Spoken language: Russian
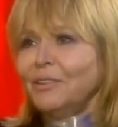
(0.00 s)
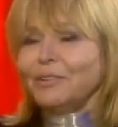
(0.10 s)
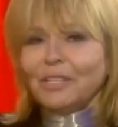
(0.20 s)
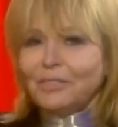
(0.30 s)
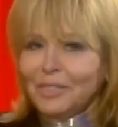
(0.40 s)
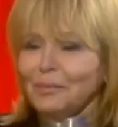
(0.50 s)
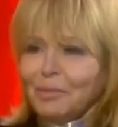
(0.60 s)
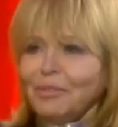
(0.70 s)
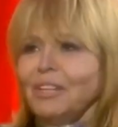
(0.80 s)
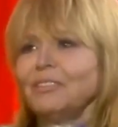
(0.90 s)
Вот они все
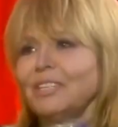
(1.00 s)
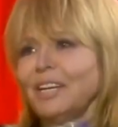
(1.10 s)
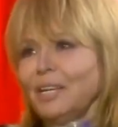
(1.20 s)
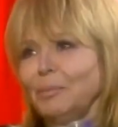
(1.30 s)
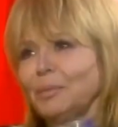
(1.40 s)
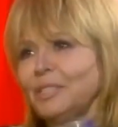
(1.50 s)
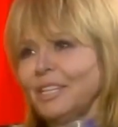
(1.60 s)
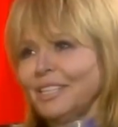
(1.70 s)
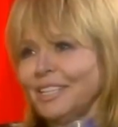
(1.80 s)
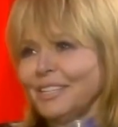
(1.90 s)
справедливые такие
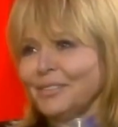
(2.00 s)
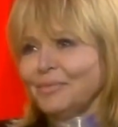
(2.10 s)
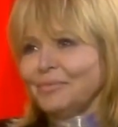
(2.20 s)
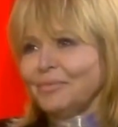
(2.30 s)
пацаны.